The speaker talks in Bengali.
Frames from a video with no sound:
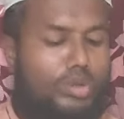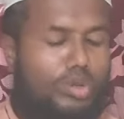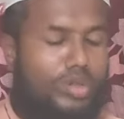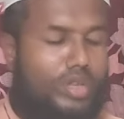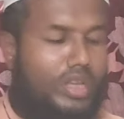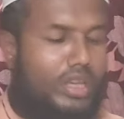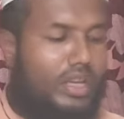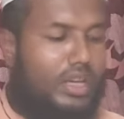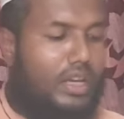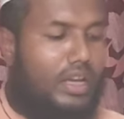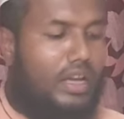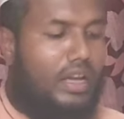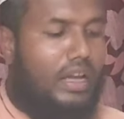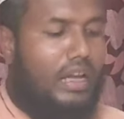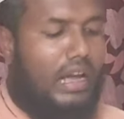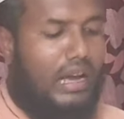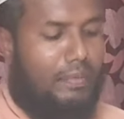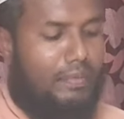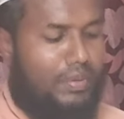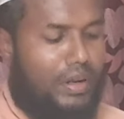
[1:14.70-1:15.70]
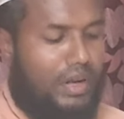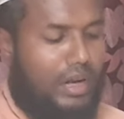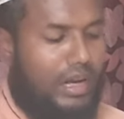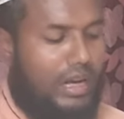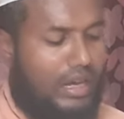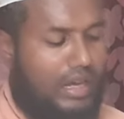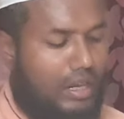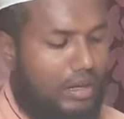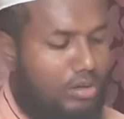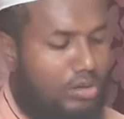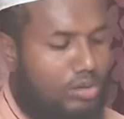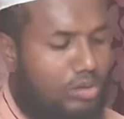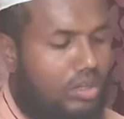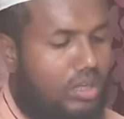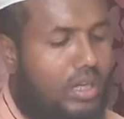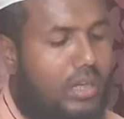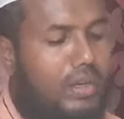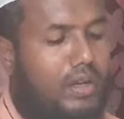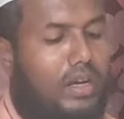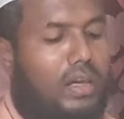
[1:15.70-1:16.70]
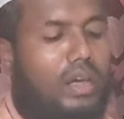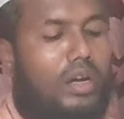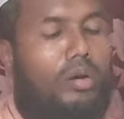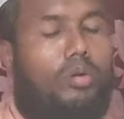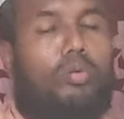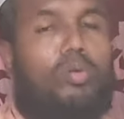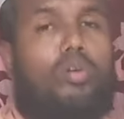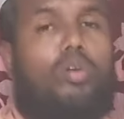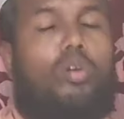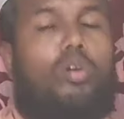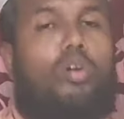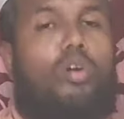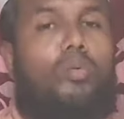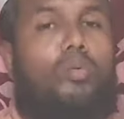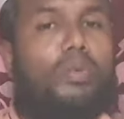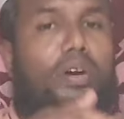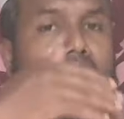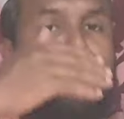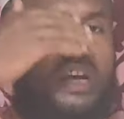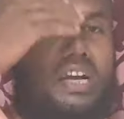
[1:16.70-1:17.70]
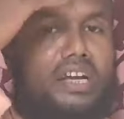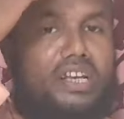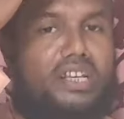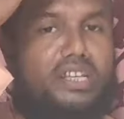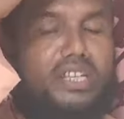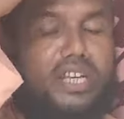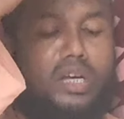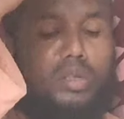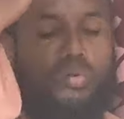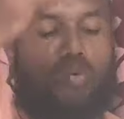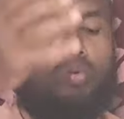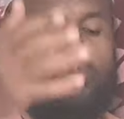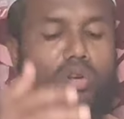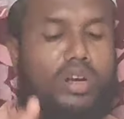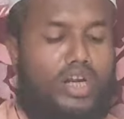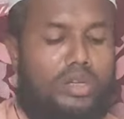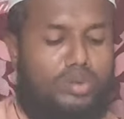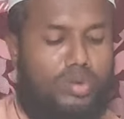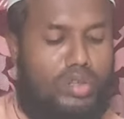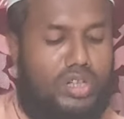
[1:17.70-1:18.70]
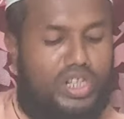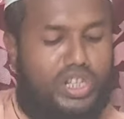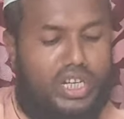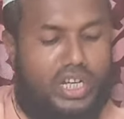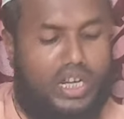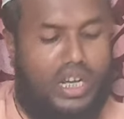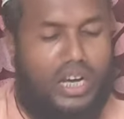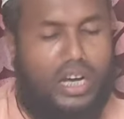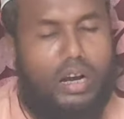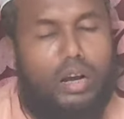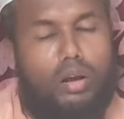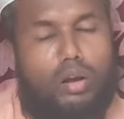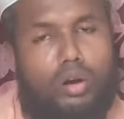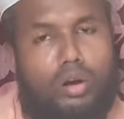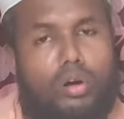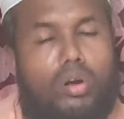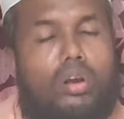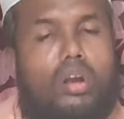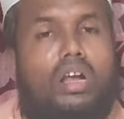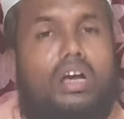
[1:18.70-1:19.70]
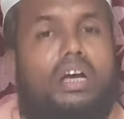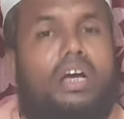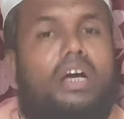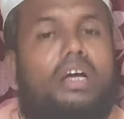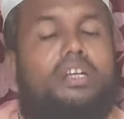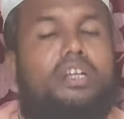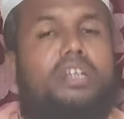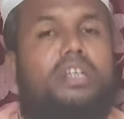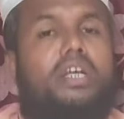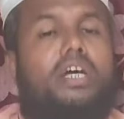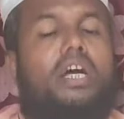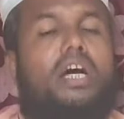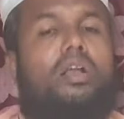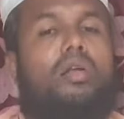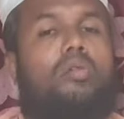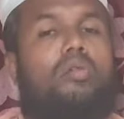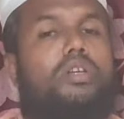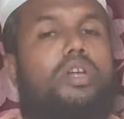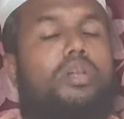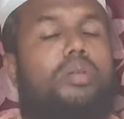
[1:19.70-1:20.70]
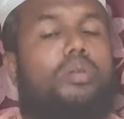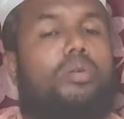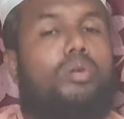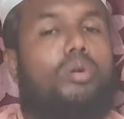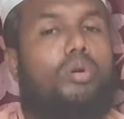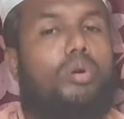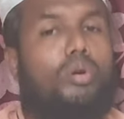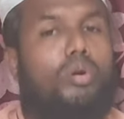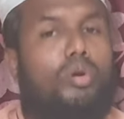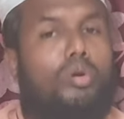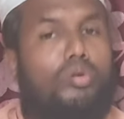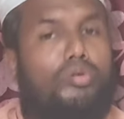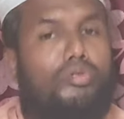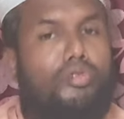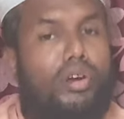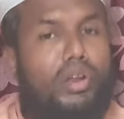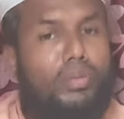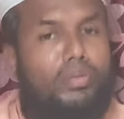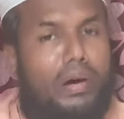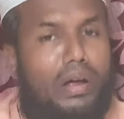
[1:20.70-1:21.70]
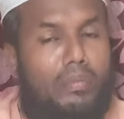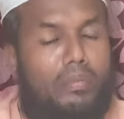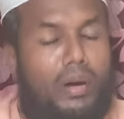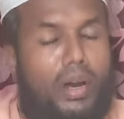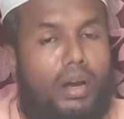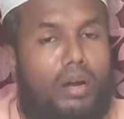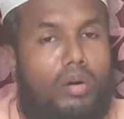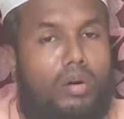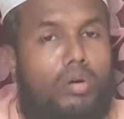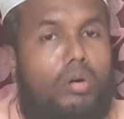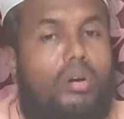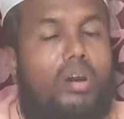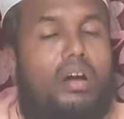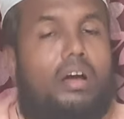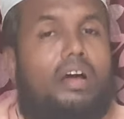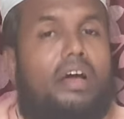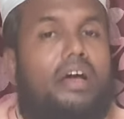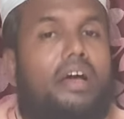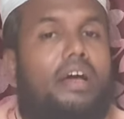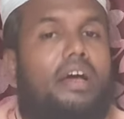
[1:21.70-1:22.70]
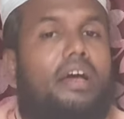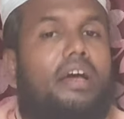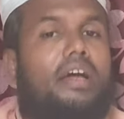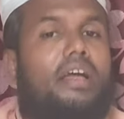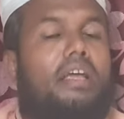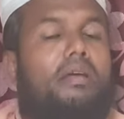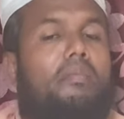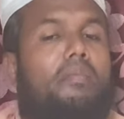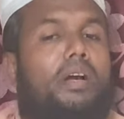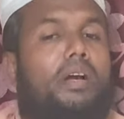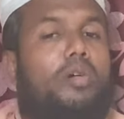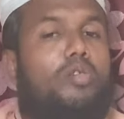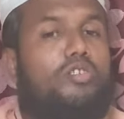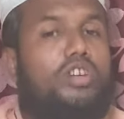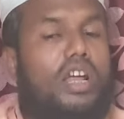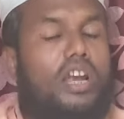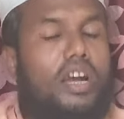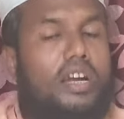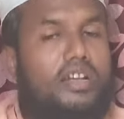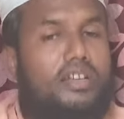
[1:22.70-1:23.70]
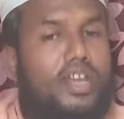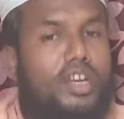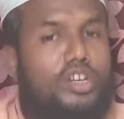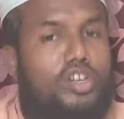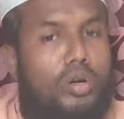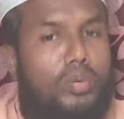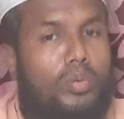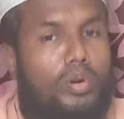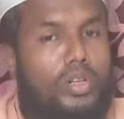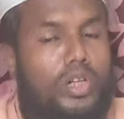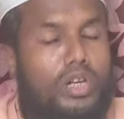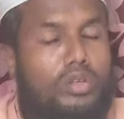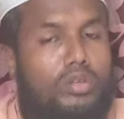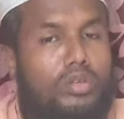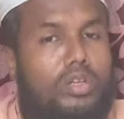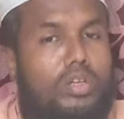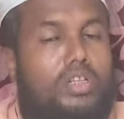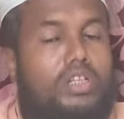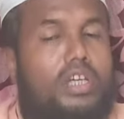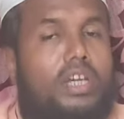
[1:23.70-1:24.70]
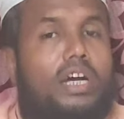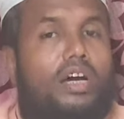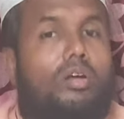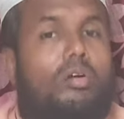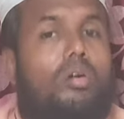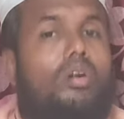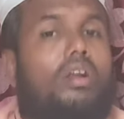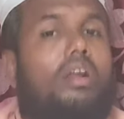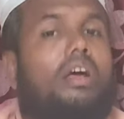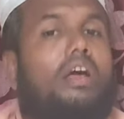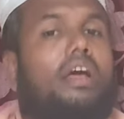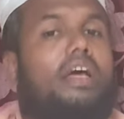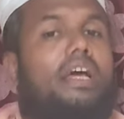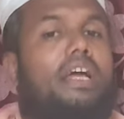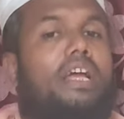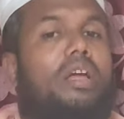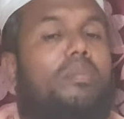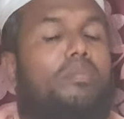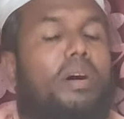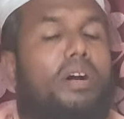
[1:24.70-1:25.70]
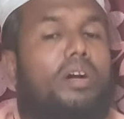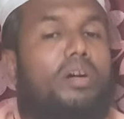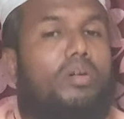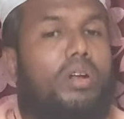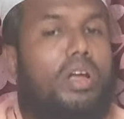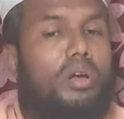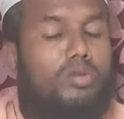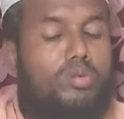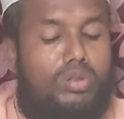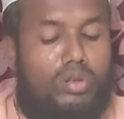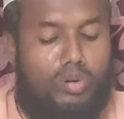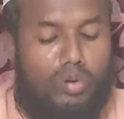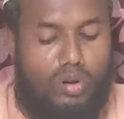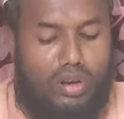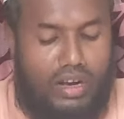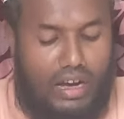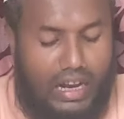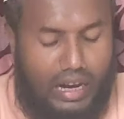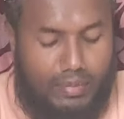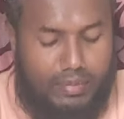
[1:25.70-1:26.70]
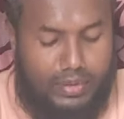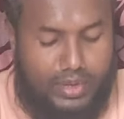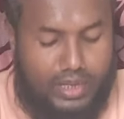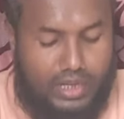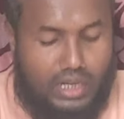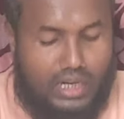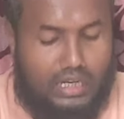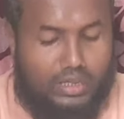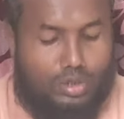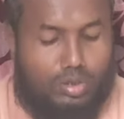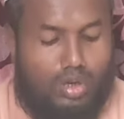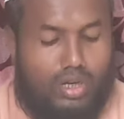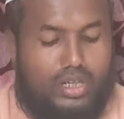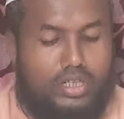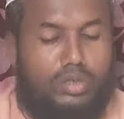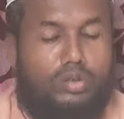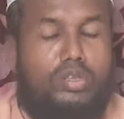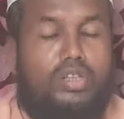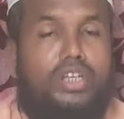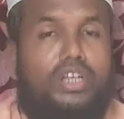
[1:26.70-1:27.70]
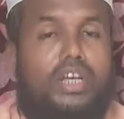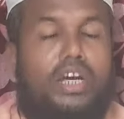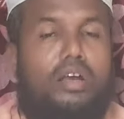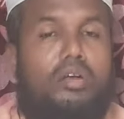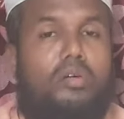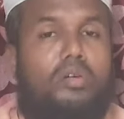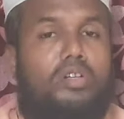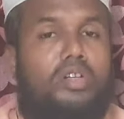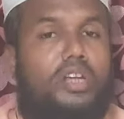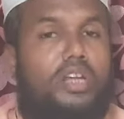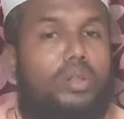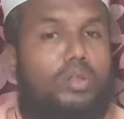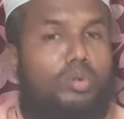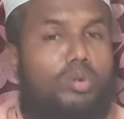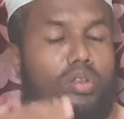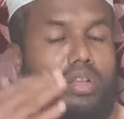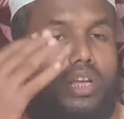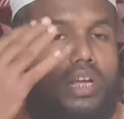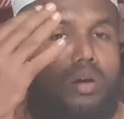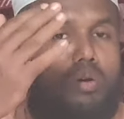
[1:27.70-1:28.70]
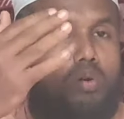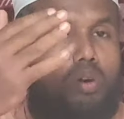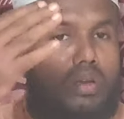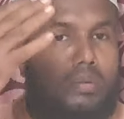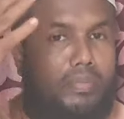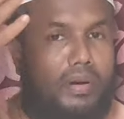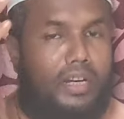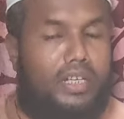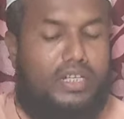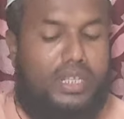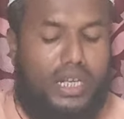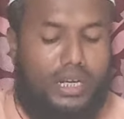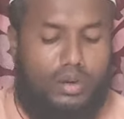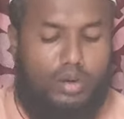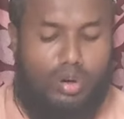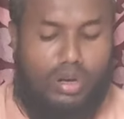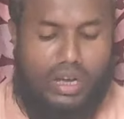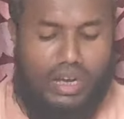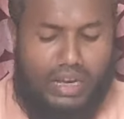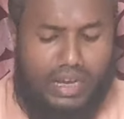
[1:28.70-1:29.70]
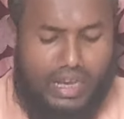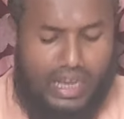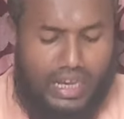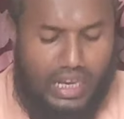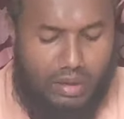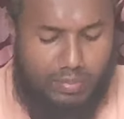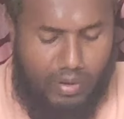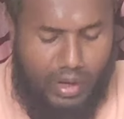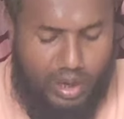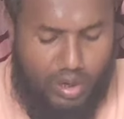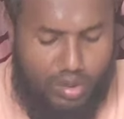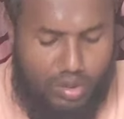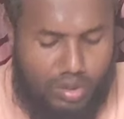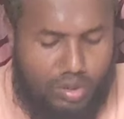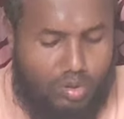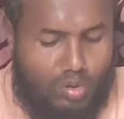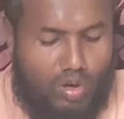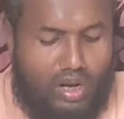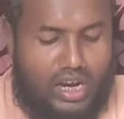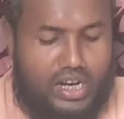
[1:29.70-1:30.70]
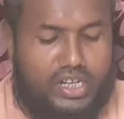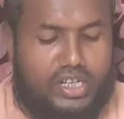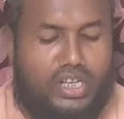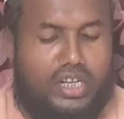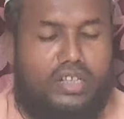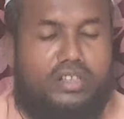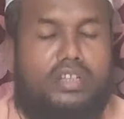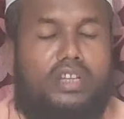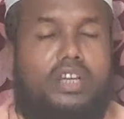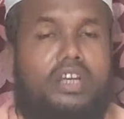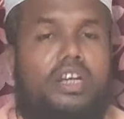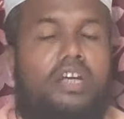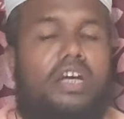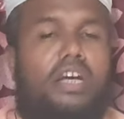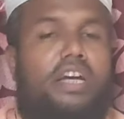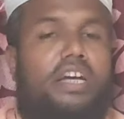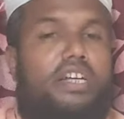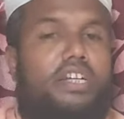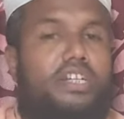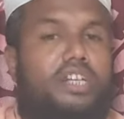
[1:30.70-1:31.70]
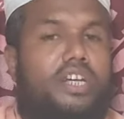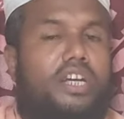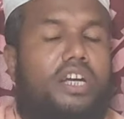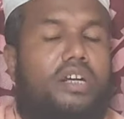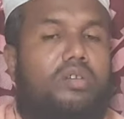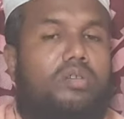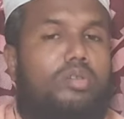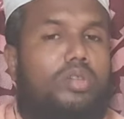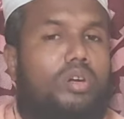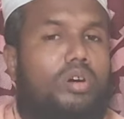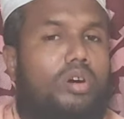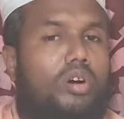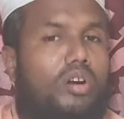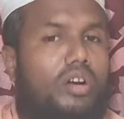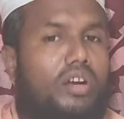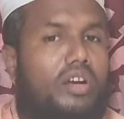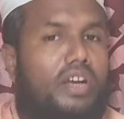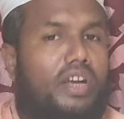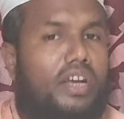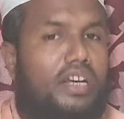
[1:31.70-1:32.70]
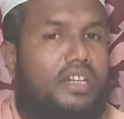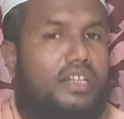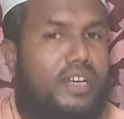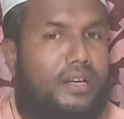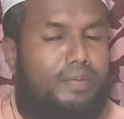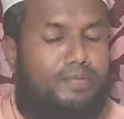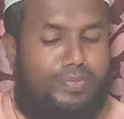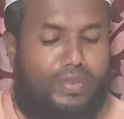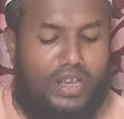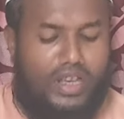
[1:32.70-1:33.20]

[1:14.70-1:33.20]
যদি আপনারা কেউ যদি কোনো রকম জাদু টোনার যদি শিকার হন সেটা কালো জাদু হোক কুফুরি বানমারা হোক হ্যাঁ কিংবা কেউ চালানি দিনের সমস্যার যদি শিকার হন কিংবা কেউ কেউ যদি কোনো খারাপ জিনের আসরের যদি শিকার হন সেটা দূর থেকে হোক কিংবা কাছ থেকে হোক কিংবা কেউ যদি কোনো আশেক জিনের শিকার যদি হন ঠিক আছে